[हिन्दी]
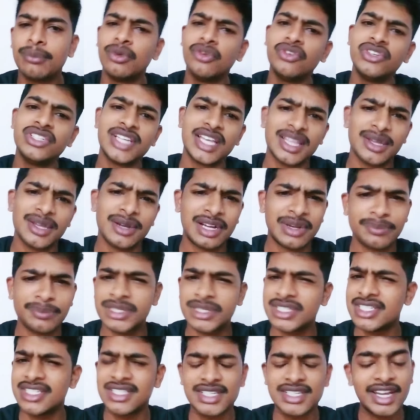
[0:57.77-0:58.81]
अगर ये मूवी
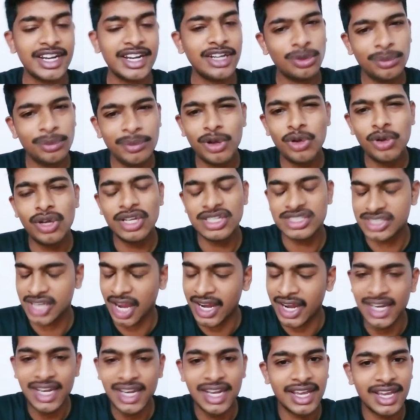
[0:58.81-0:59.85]
ज़्यादा बिजनेस करेगी तो
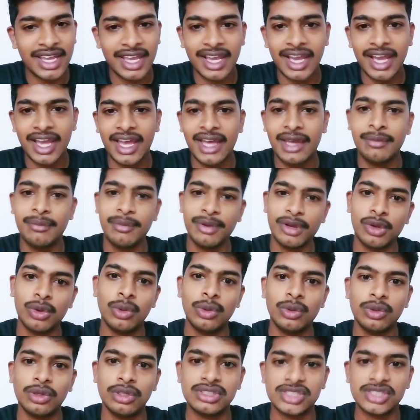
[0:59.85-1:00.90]
मेरे को अच्छा ही लगेगा
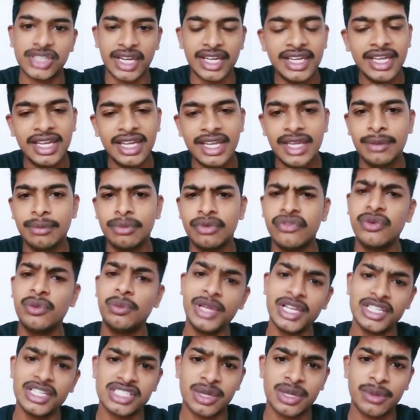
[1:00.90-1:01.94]
यार मेरे को चाहिए
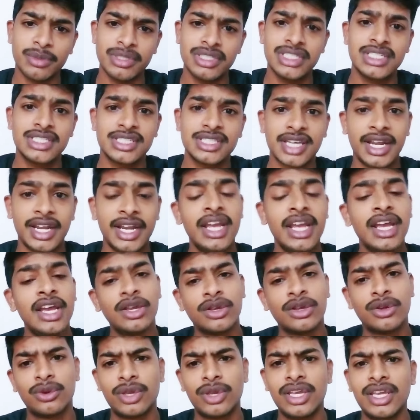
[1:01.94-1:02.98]
ये मूवी भी अच्छा
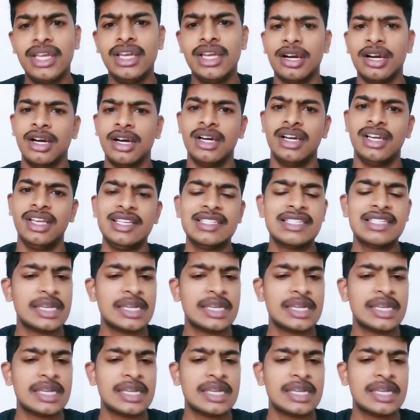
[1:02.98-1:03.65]
बिजनेस करे क्योंकि